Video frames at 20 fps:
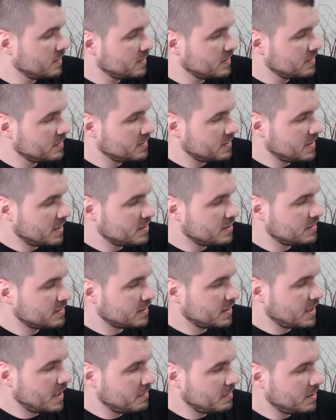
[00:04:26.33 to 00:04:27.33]

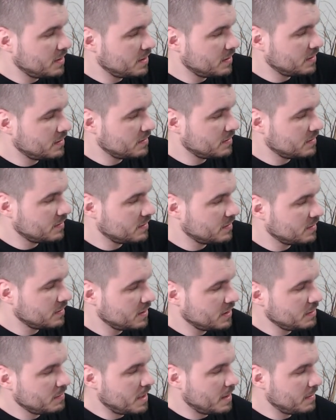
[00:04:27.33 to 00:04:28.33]
zaciskamy
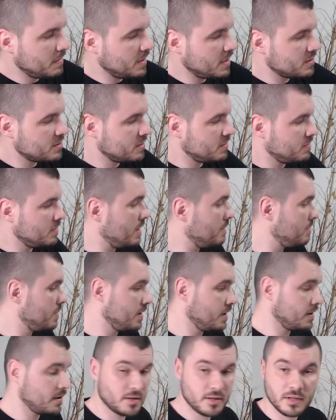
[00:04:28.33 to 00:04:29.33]
i mamy naszą
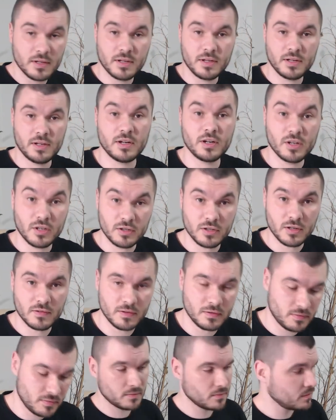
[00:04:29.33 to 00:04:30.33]
lampę
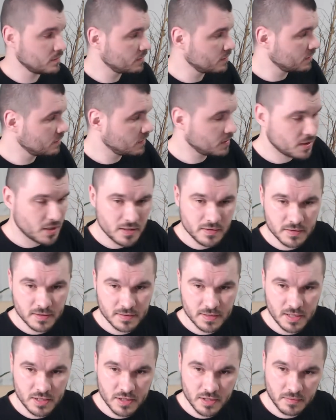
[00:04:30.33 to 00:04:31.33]
gotową. I to jest w
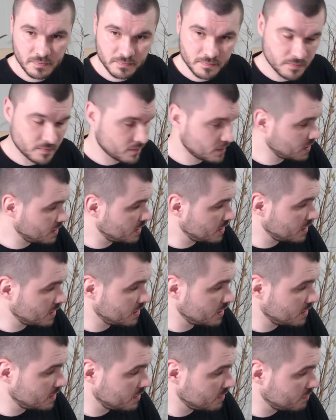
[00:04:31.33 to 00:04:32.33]
zasadzie
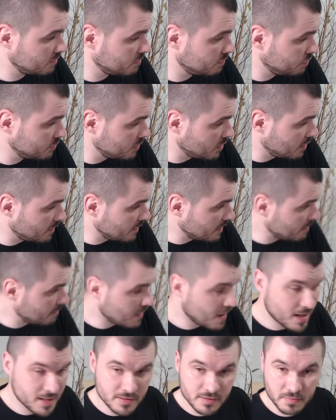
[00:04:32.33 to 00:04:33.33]
yy, budowa
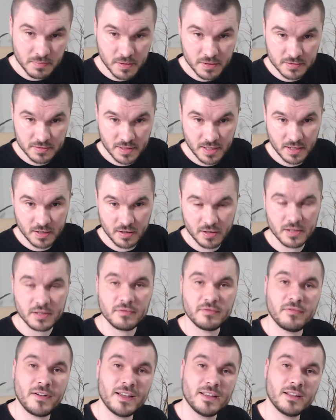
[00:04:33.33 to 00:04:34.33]
bardzo prostego i
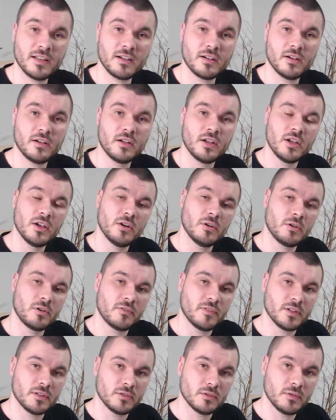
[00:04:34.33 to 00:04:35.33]
fajnego
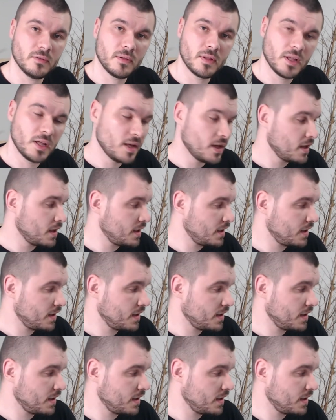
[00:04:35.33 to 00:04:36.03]
uchwytu. Yy,